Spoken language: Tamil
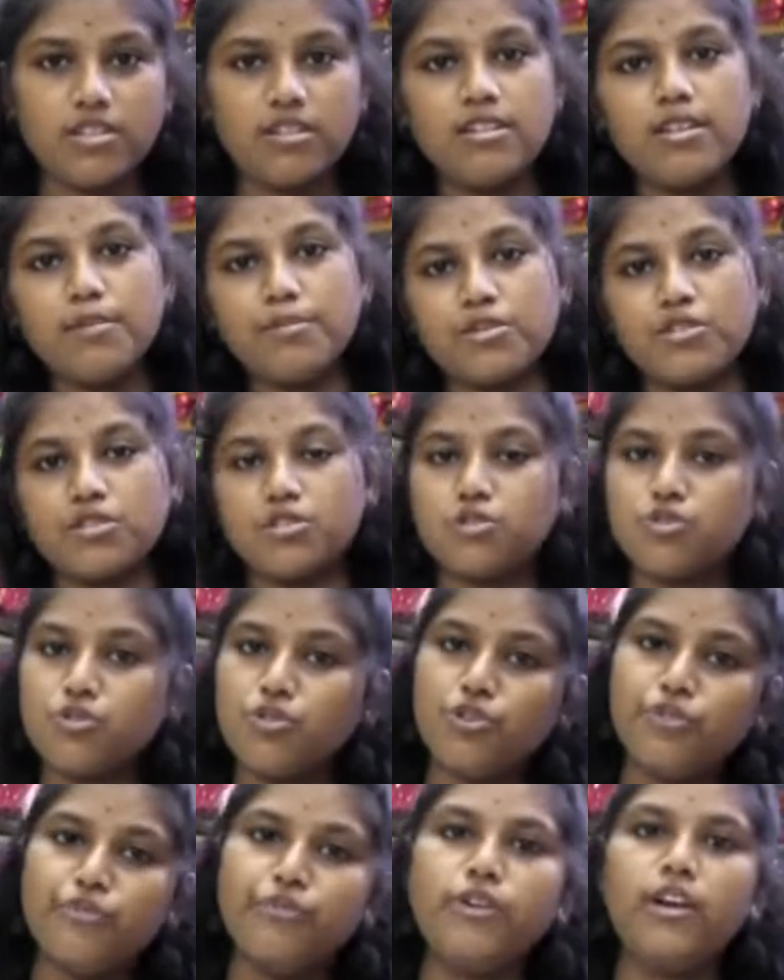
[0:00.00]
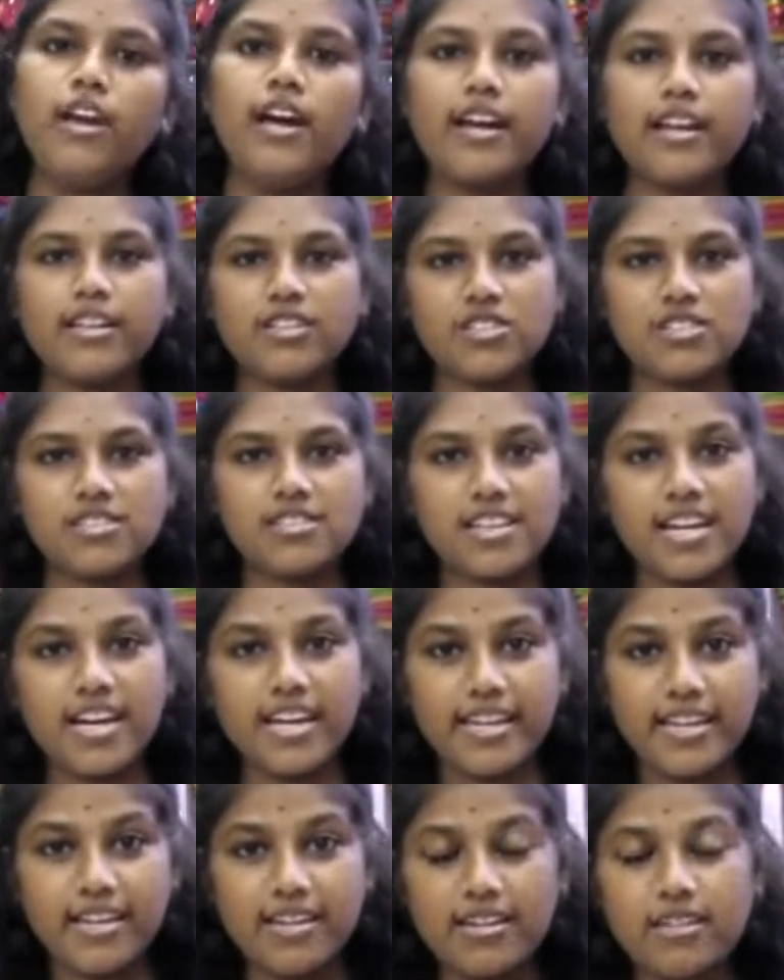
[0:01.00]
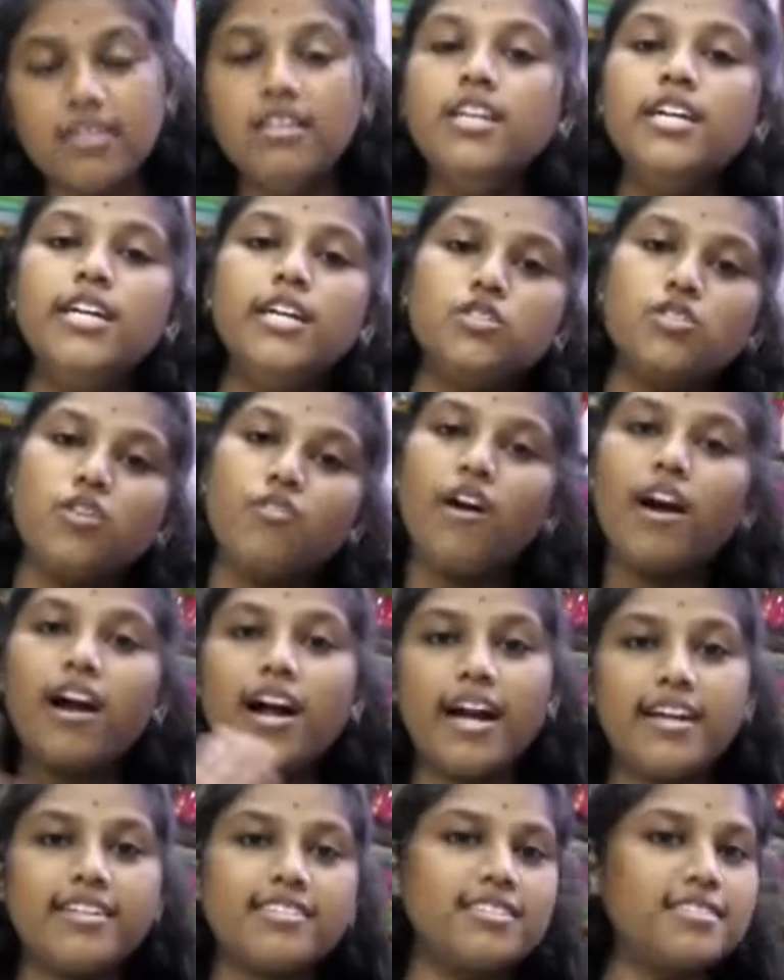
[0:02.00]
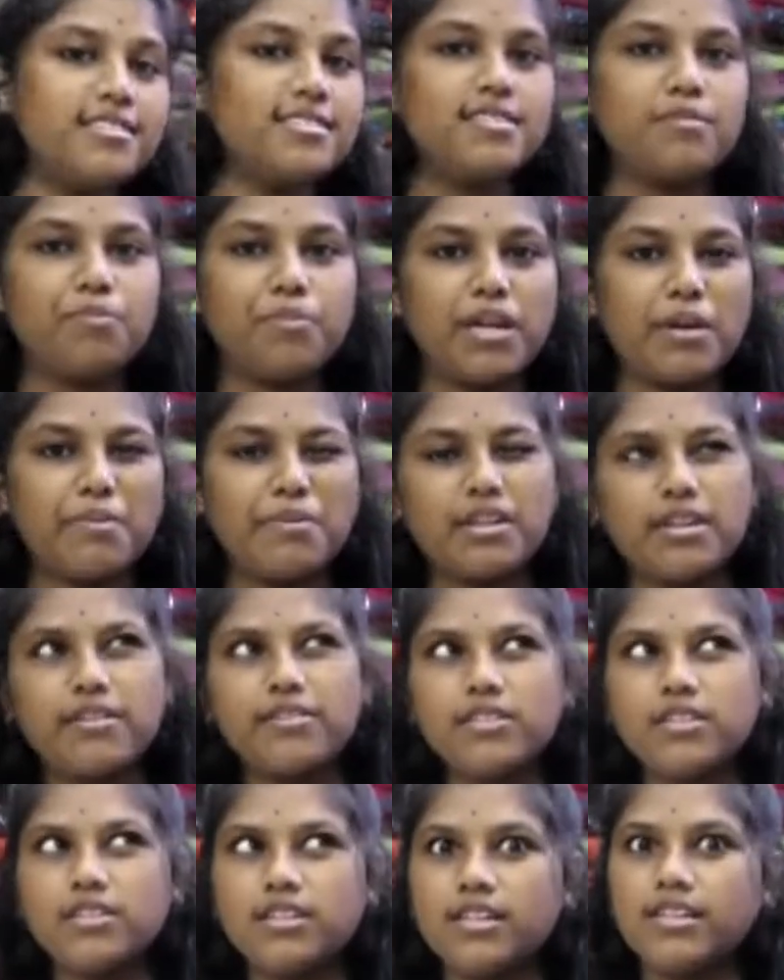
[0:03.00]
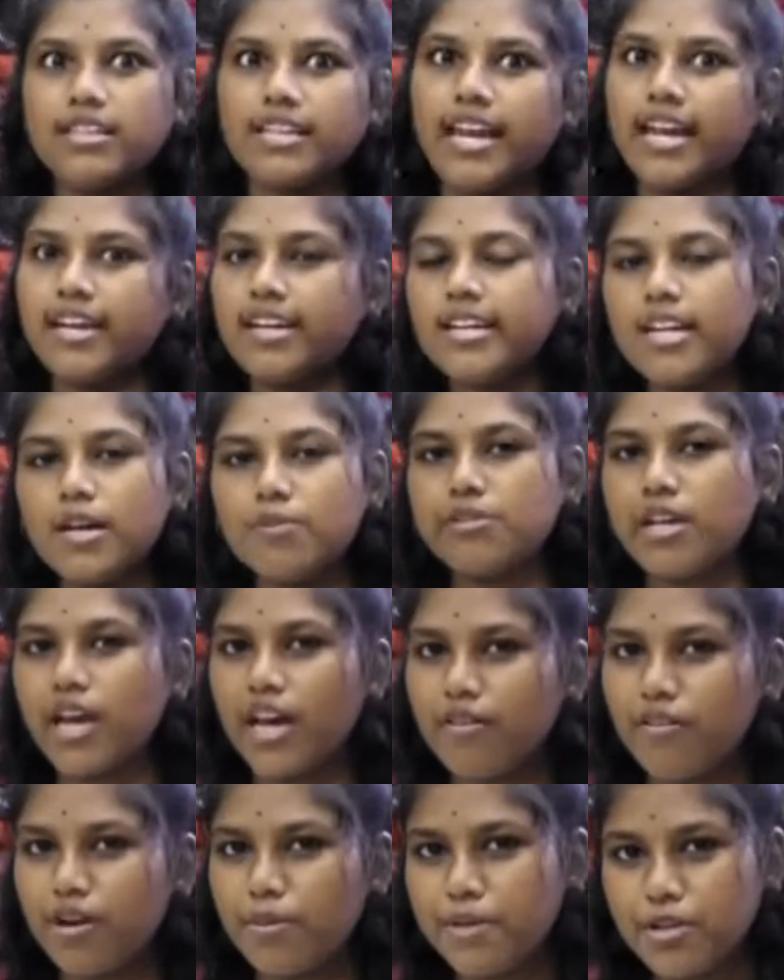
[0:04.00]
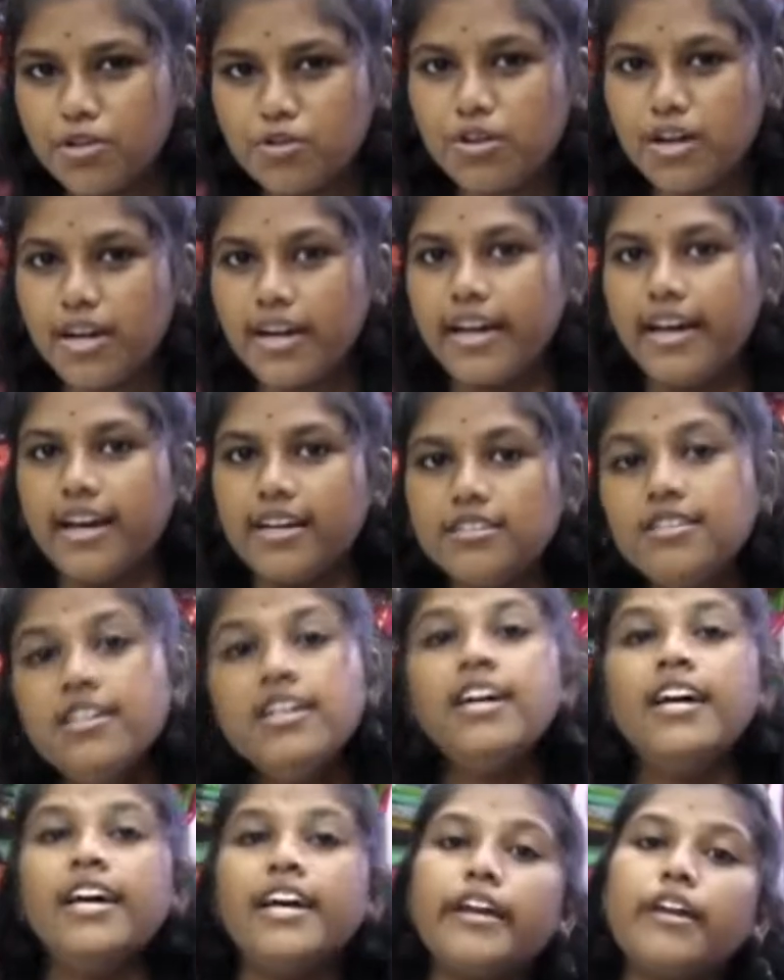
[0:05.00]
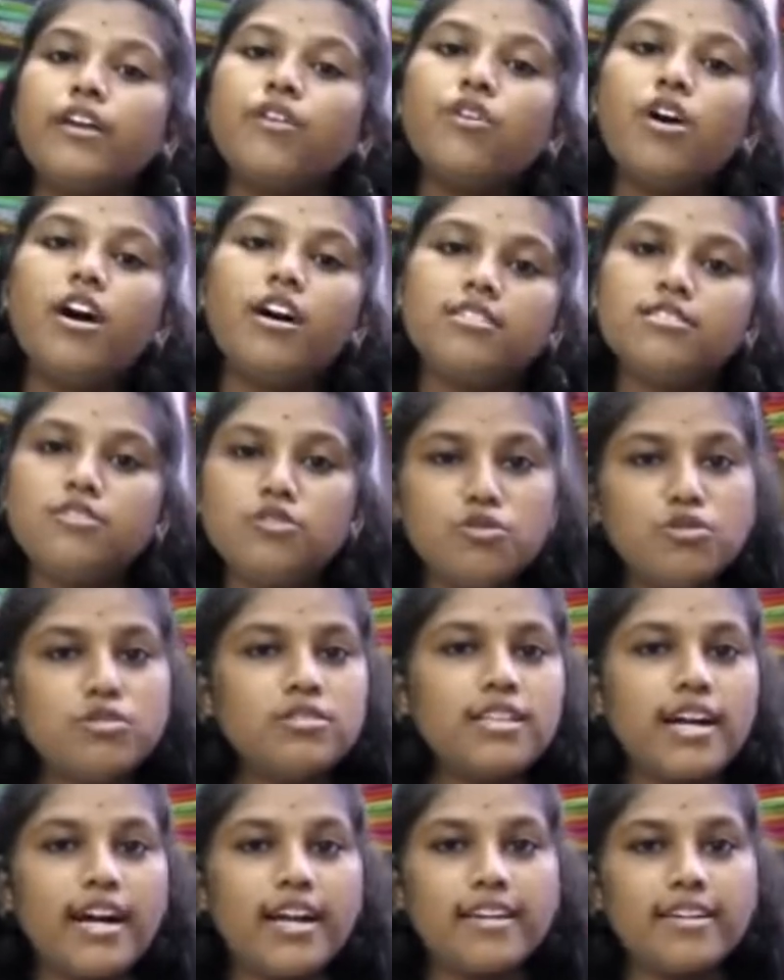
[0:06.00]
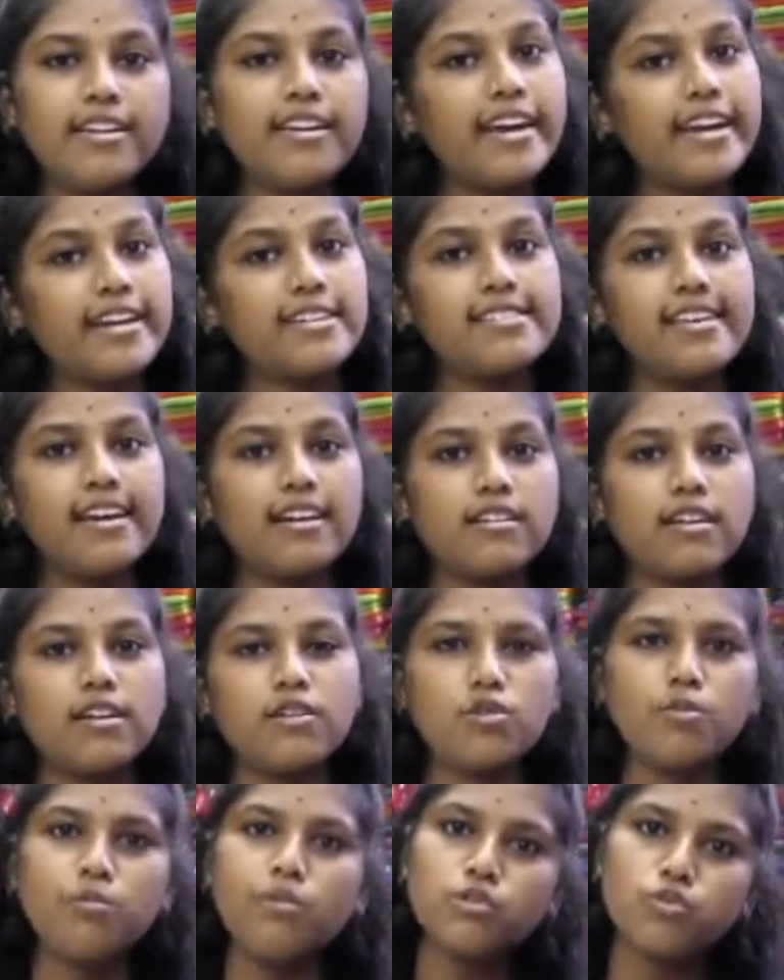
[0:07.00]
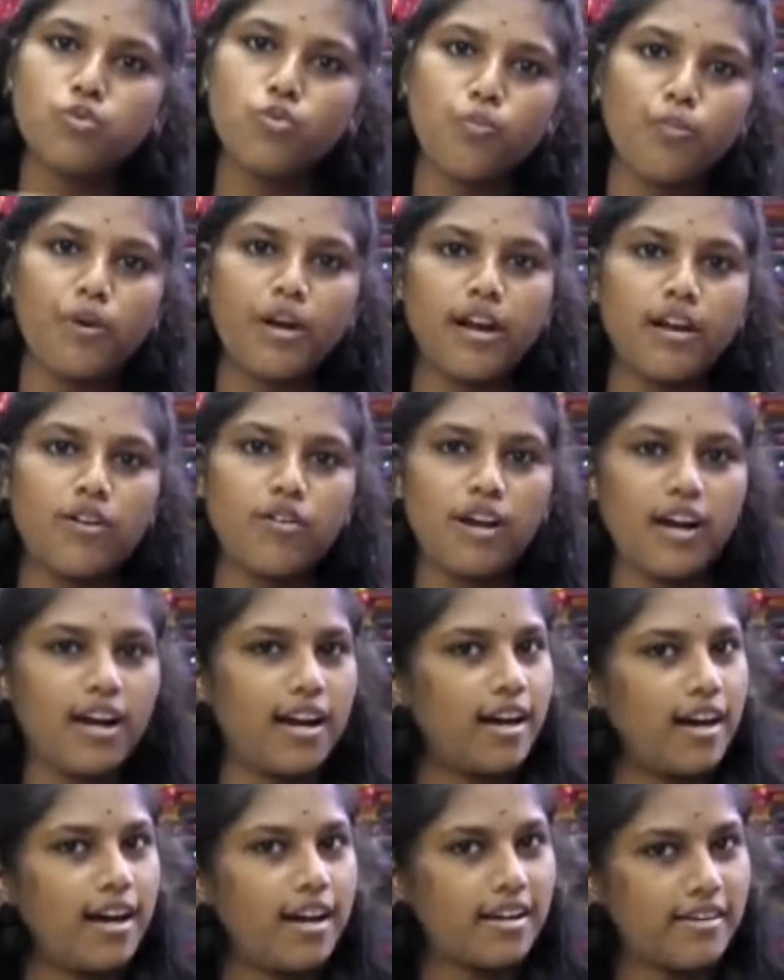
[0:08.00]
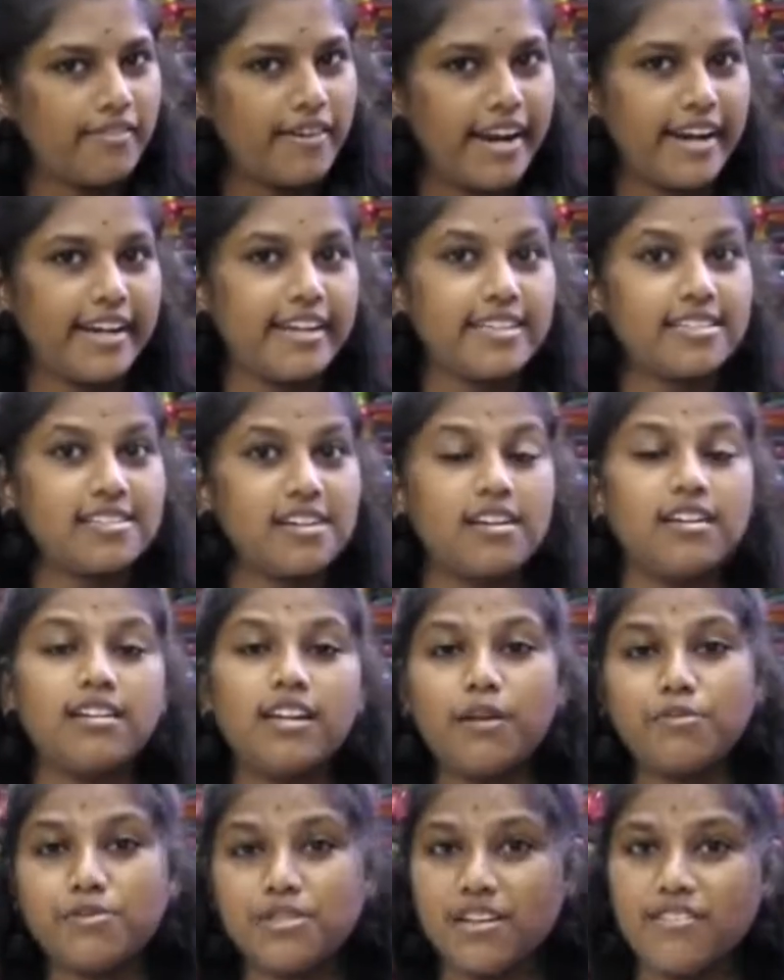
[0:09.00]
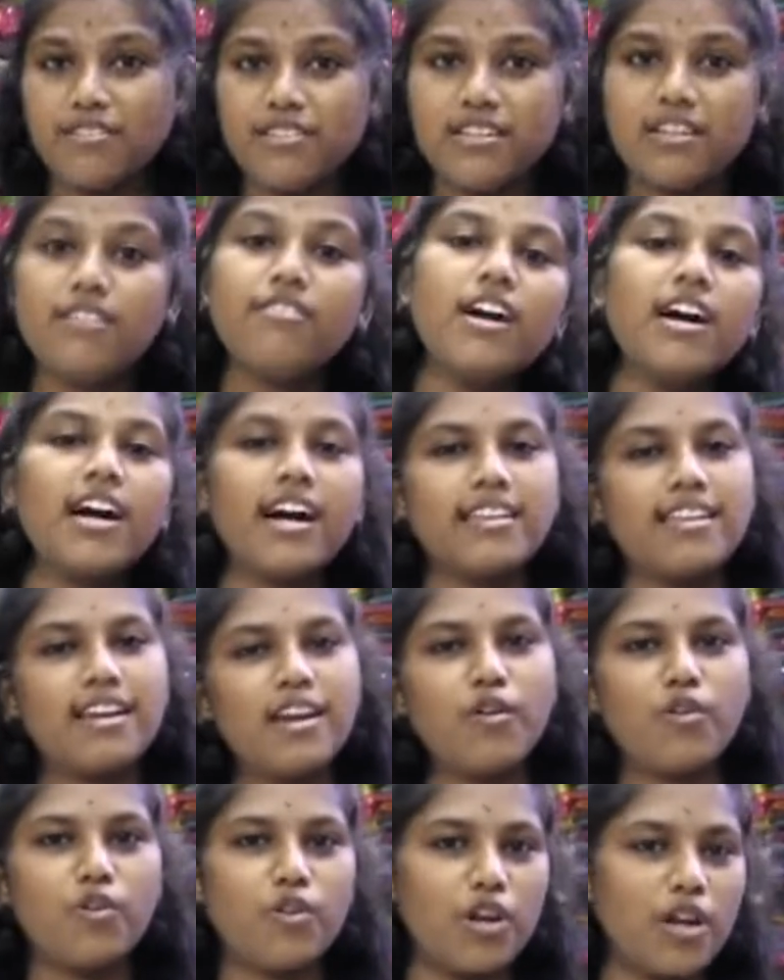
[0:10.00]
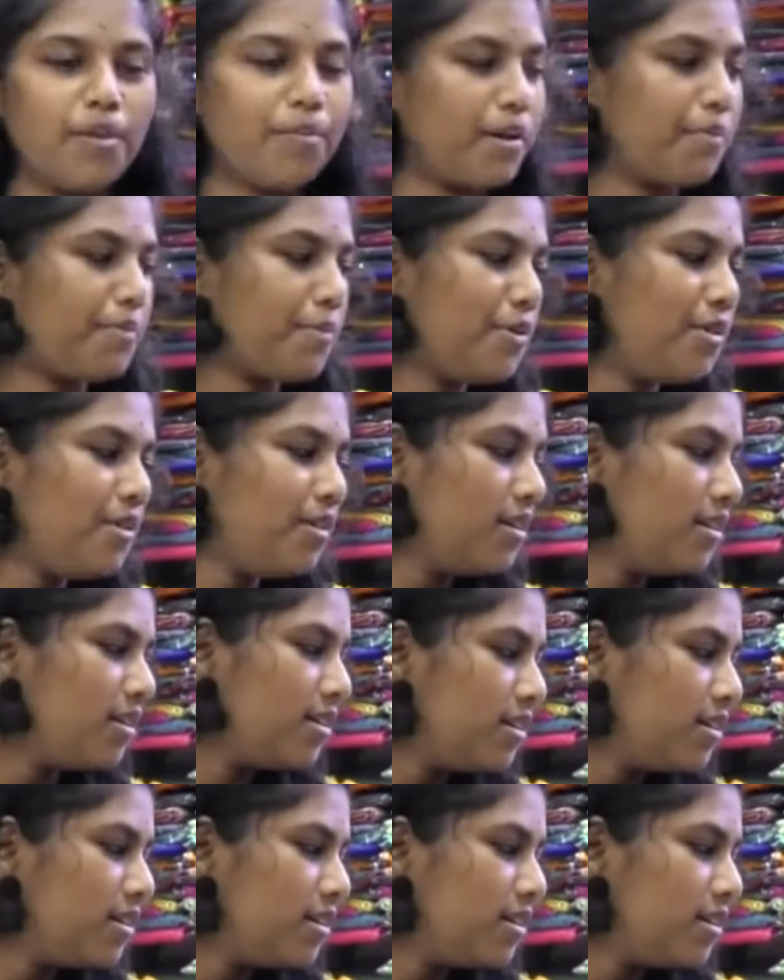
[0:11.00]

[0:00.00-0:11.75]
இருக்குது நம்மகிட்ட ஸ்டோர் ஃபுல்லாக கலெக்ஷன்ஸ்லாம் இருக்குது ஸோ வாங்க அடுத்தடுத்து இப்போ நம்மகிட்ட வந்துட்டு இந்த எட்டு டாப்ஸ் ஆயிரரூபா மட்டும் கிடையாது இன்னும் அதுக்கும் தாண்டி எக்ஸாக்டாக ரொம்ப சூப்பரான ஒரு அழகான வெரைட்டிஸான டாப்ஸ்லாம் வந்துருக்கு வாங்க அதெல்லாம் ஒன்று ஒன்றா பார்ப்போம்